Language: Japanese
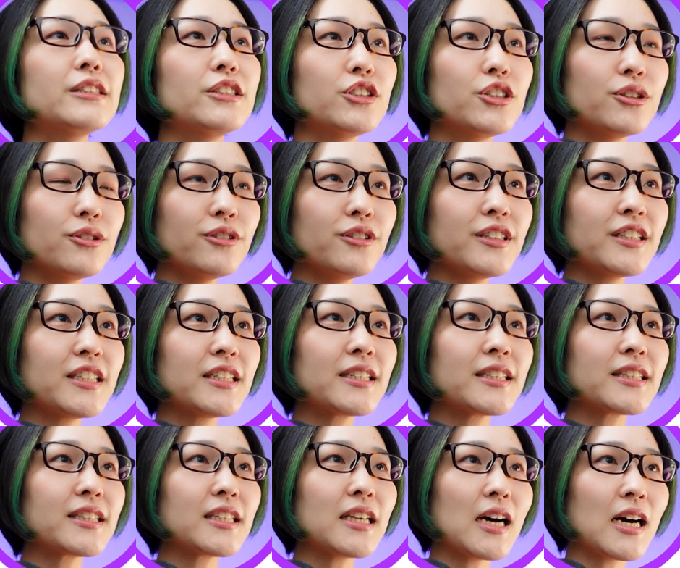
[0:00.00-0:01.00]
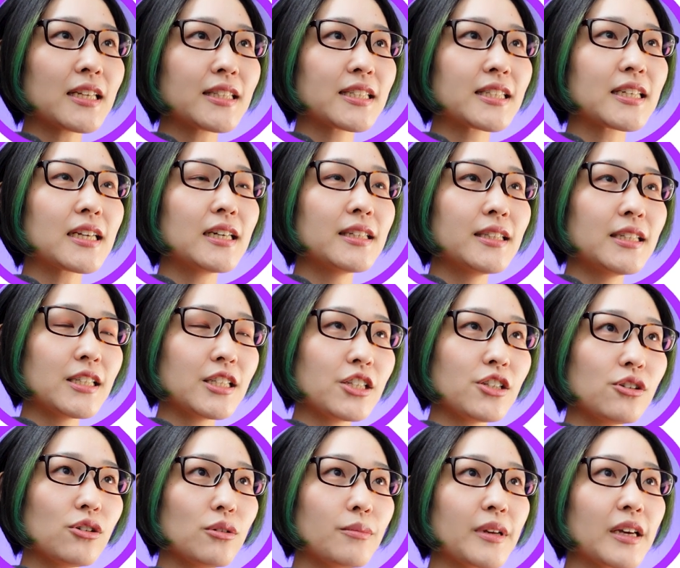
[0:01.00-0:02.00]
11月20日
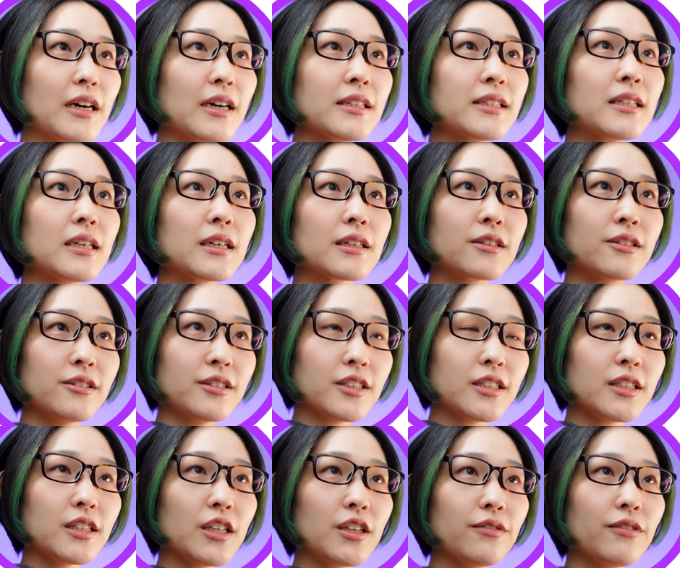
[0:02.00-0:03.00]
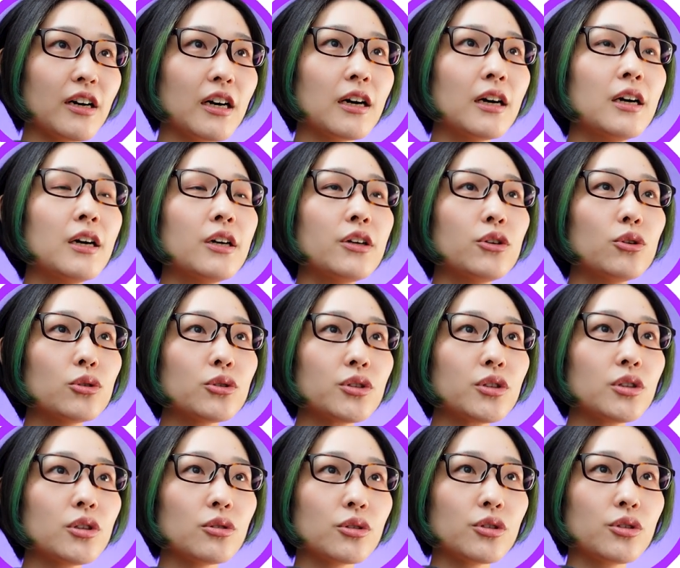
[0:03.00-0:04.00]
日曜日朝9時には4
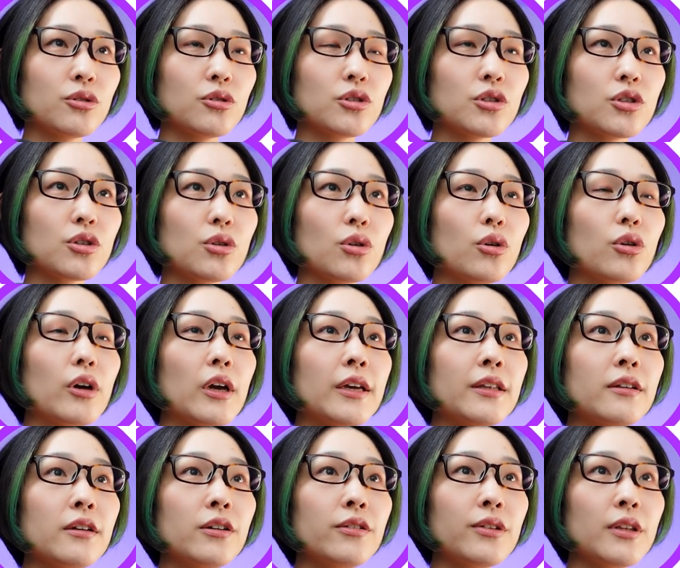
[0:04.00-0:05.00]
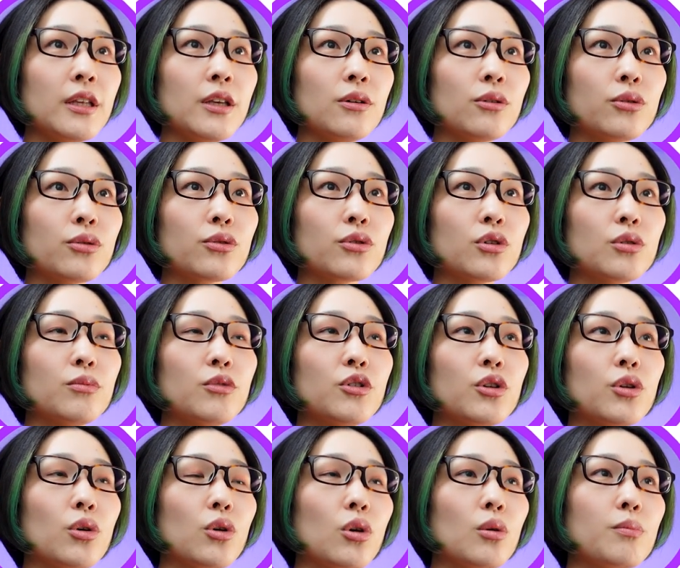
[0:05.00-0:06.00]
つのシューズと NFT を含
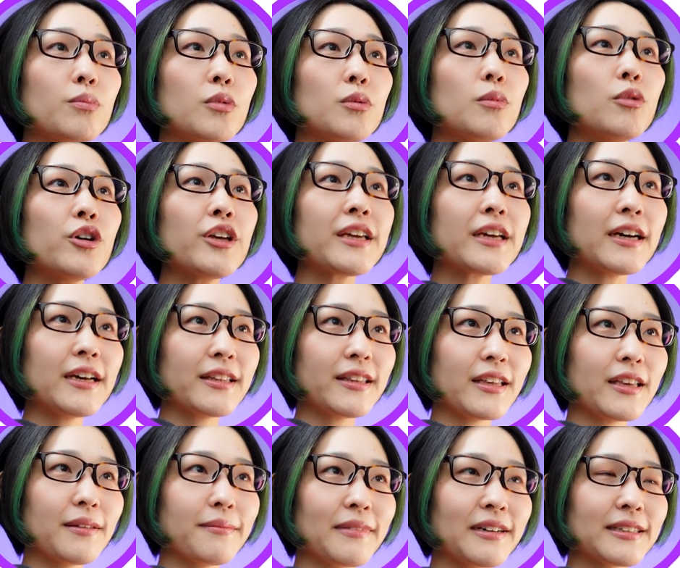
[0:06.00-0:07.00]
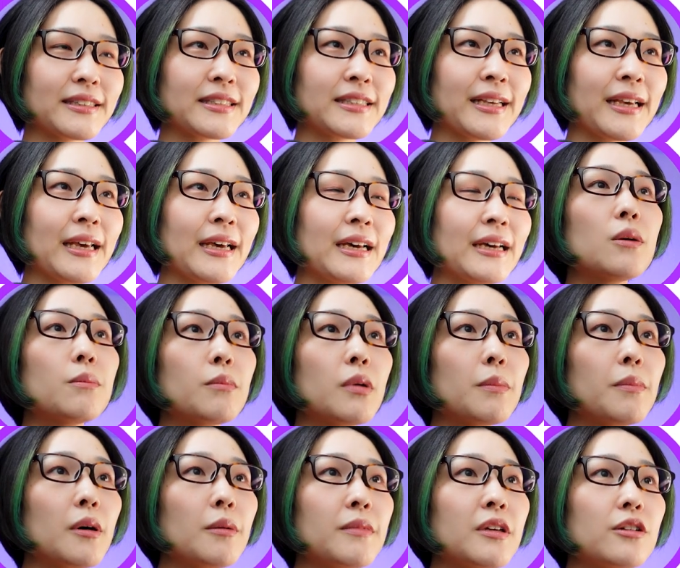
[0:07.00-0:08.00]
むドロップも控えています。
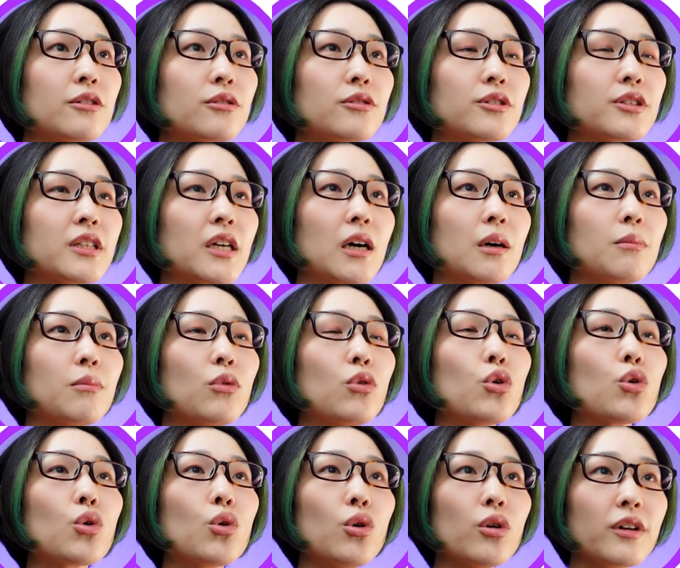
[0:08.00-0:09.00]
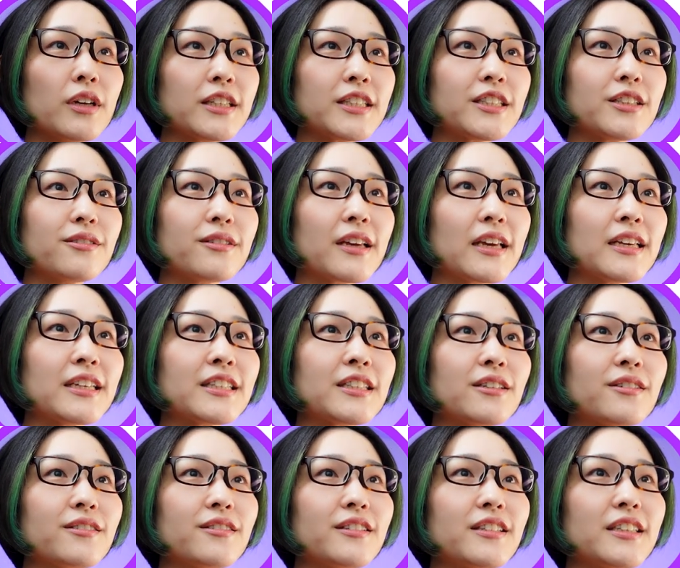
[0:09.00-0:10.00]
パパミルクさんも今月の
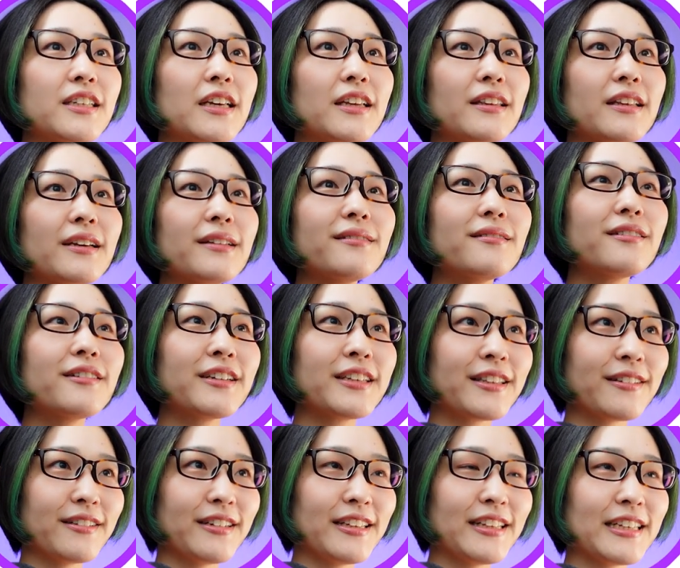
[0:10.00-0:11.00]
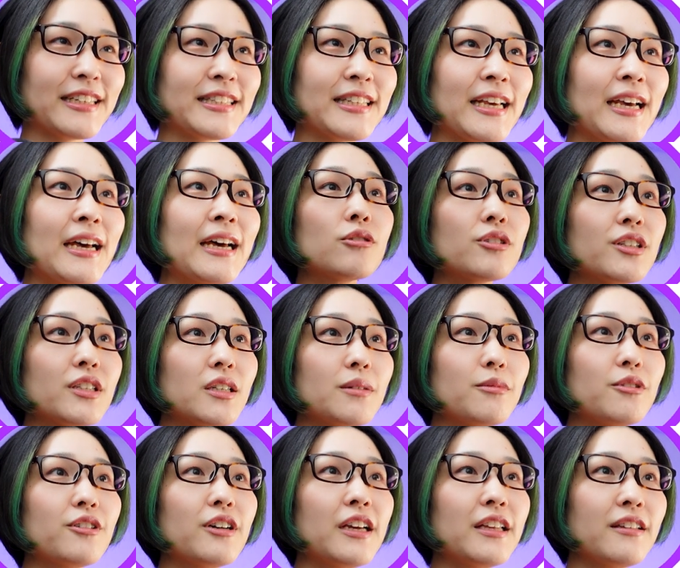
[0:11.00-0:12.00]
ゲストクリエイターのお一人です。こちら
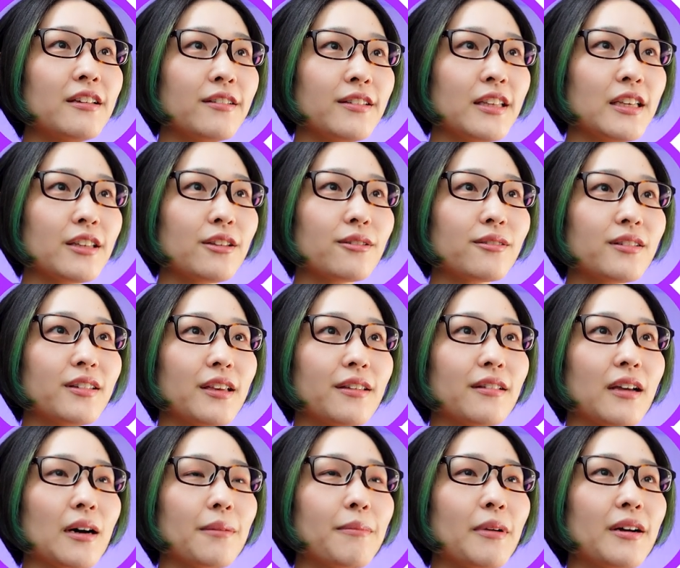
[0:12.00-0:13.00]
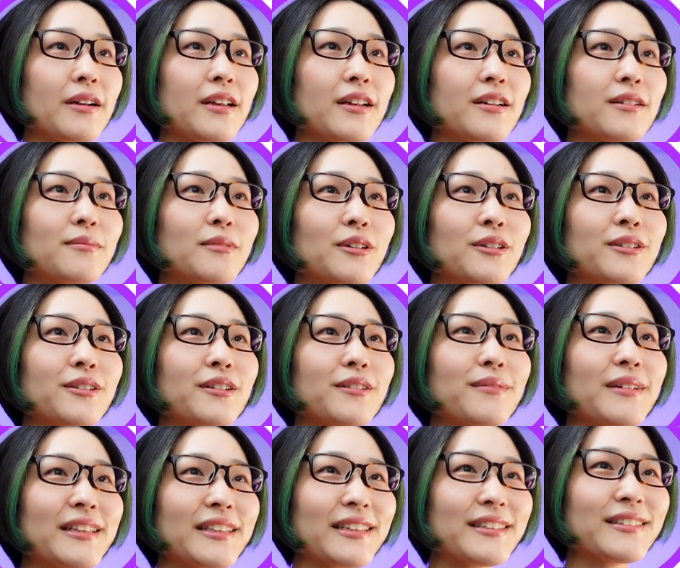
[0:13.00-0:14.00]
も NFT 特典のアパレルも
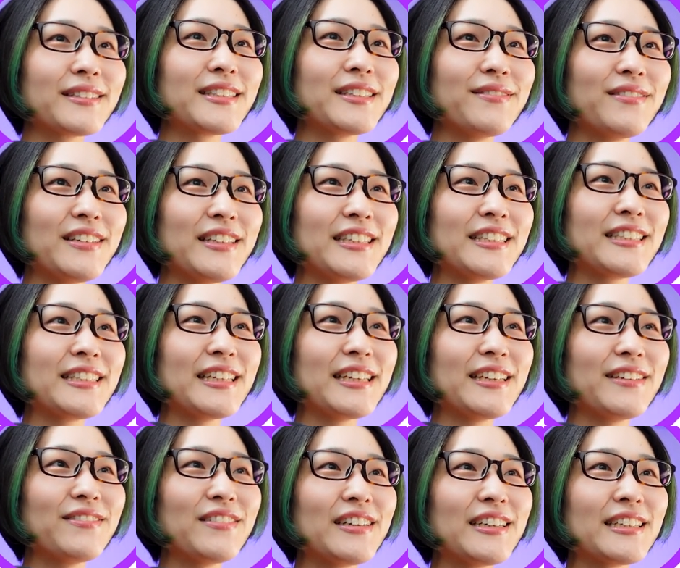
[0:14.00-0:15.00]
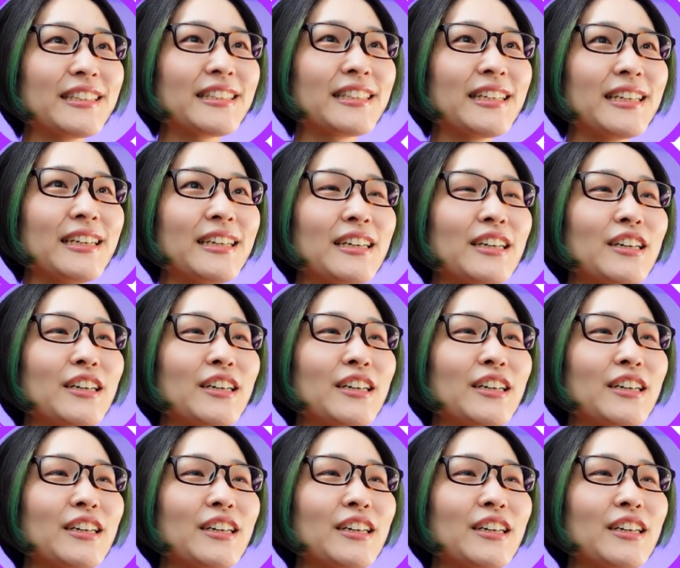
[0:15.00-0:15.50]
含め楽しみにしています。